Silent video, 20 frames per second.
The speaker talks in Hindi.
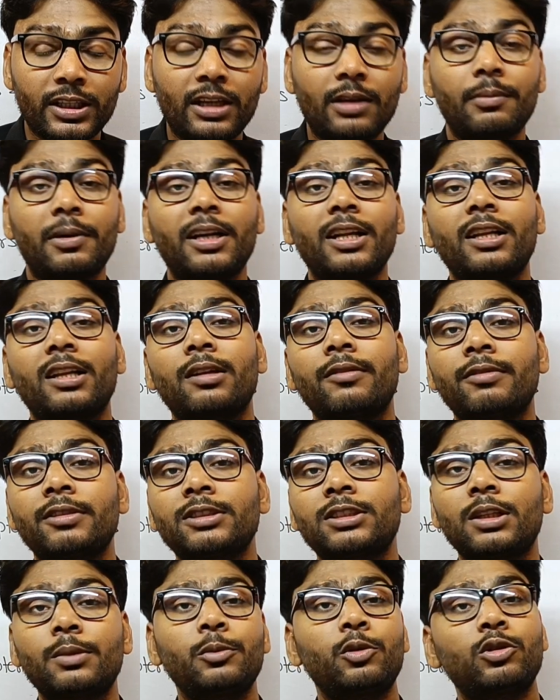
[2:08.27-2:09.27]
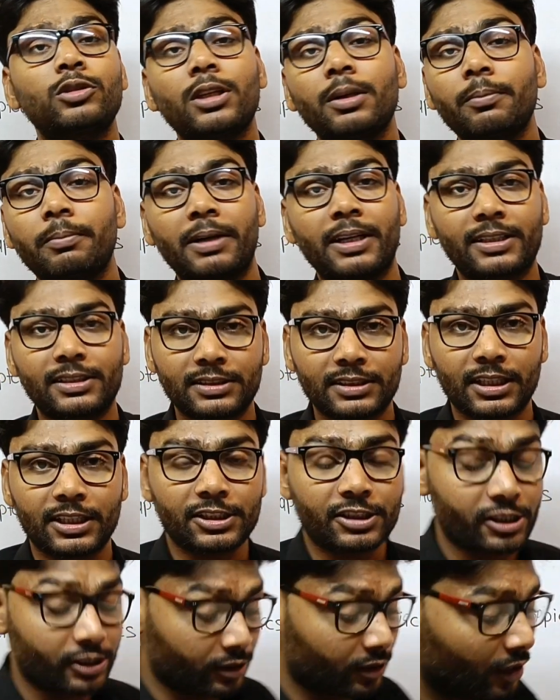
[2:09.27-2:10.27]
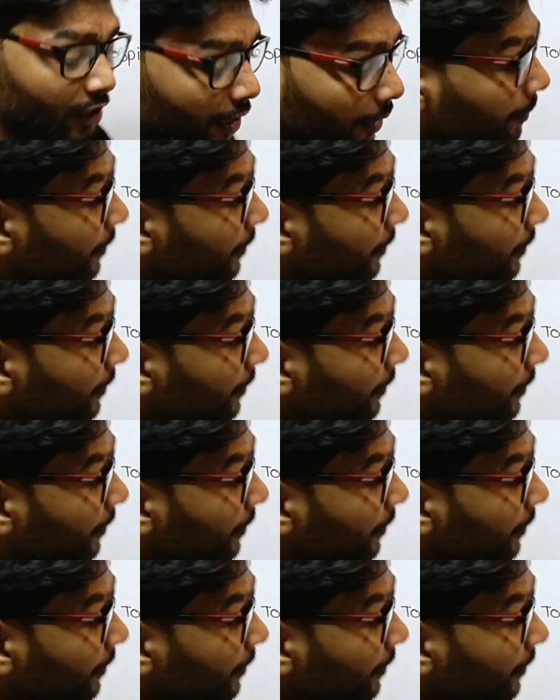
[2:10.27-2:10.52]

हो जाए हमारे रिविजन भी हो जाए बाकी सारी चीजें